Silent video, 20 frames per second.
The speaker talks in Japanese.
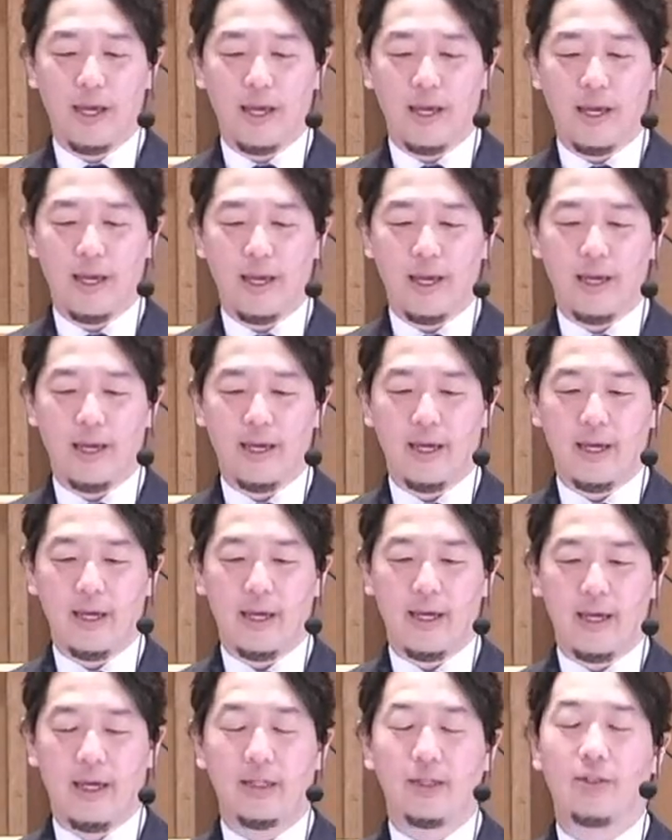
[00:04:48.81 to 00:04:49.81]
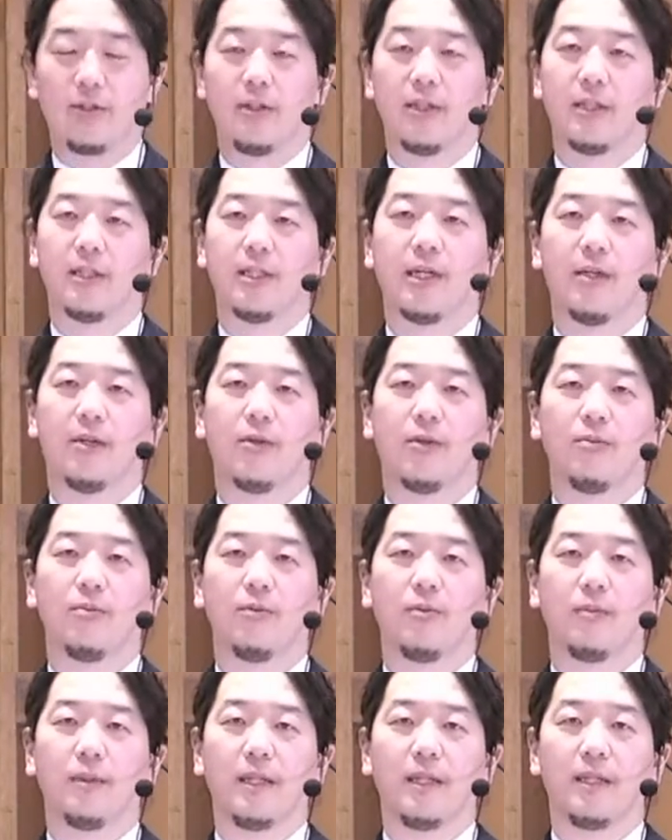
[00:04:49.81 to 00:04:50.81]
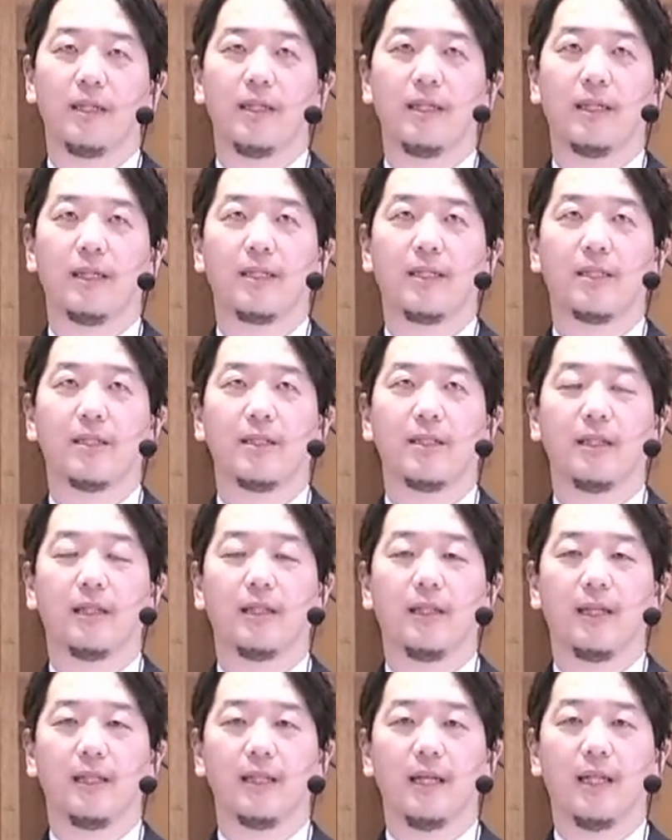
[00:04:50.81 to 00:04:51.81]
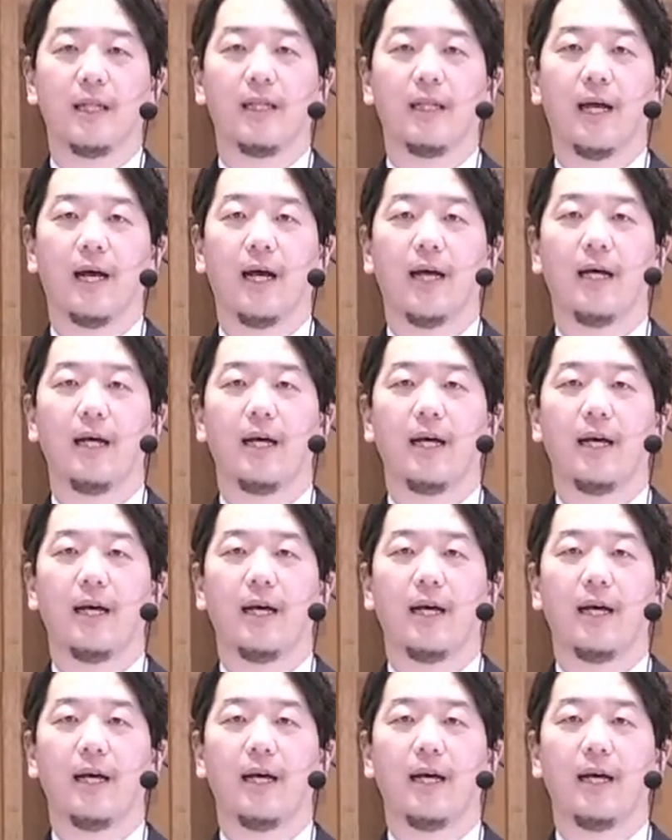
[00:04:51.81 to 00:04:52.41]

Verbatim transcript: えー、安息日学校部の皆さんが作ってくださった